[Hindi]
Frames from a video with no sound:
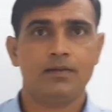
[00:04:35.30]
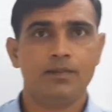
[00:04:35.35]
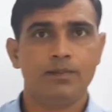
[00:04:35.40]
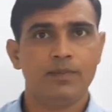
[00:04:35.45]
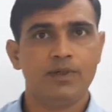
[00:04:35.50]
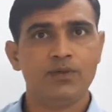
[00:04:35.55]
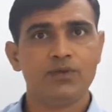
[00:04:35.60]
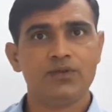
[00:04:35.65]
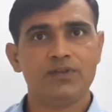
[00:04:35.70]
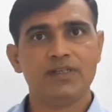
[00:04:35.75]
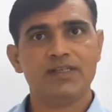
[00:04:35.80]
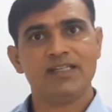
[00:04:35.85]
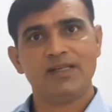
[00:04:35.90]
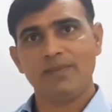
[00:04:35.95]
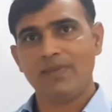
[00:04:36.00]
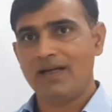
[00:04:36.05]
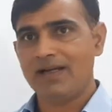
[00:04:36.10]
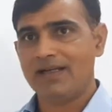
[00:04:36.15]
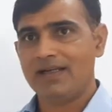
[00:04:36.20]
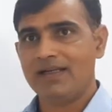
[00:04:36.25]
मनुष्य
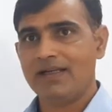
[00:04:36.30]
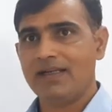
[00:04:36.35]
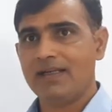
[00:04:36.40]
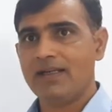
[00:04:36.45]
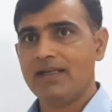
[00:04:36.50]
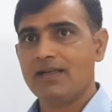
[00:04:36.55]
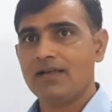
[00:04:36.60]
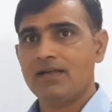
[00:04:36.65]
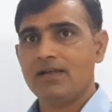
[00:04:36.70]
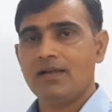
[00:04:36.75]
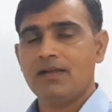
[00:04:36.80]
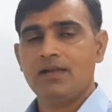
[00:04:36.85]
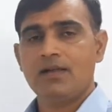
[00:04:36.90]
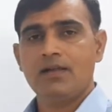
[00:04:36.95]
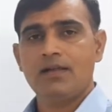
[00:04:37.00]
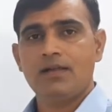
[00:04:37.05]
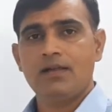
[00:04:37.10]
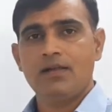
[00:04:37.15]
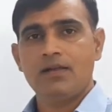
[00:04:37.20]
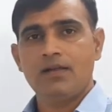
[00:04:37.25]
समान नहीं है
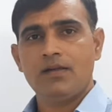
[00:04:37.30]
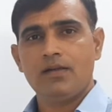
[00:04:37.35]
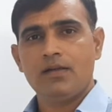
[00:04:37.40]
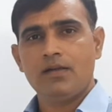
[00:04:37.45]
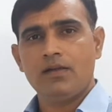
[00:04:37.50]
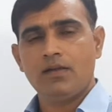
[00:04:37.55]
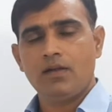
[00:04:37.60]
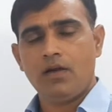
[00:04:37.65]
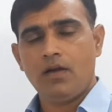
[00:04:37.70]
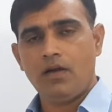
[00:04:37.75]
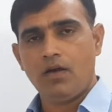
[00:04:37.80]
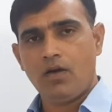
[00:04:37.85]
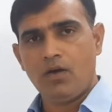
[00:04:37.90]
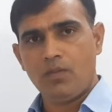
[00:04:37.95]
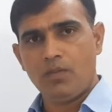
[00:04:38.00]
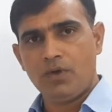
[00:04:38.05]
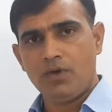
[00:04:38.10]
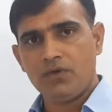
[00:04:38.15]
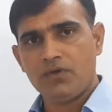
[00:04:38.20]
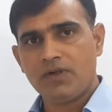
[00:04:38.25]
और
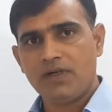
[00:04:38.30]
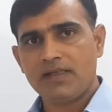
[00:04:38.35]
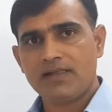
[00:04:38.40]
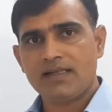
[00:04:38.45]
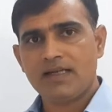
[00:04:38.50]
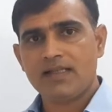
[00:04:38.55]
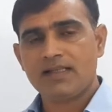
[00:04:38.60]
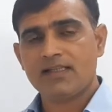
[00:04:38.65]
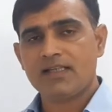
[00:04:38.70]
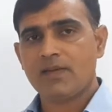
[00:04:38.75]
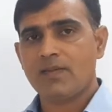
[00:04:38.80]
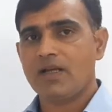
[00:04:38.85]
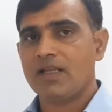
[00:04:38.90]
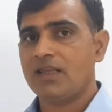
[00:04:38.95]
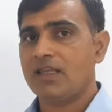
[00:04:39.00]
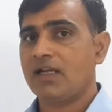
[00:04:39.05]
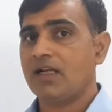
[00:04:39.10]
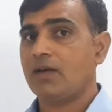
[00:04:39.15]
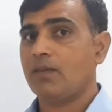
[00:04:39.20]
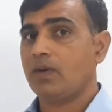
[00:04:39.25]
मनुष्य के साथ
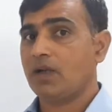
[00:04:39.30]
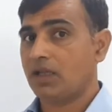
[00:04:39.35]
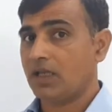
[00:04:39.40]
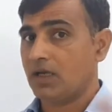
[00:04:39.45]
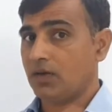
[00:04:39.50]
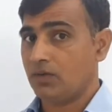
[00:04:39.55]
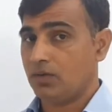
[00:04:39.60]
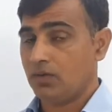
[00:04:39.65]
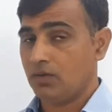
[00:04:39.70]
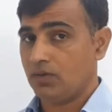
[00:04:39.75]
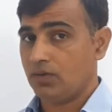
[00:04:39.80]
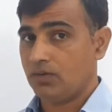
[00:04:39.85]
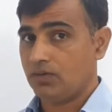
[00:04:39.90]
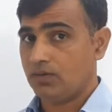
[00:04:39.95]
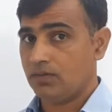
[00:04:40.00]
समानता का बर्ताव हो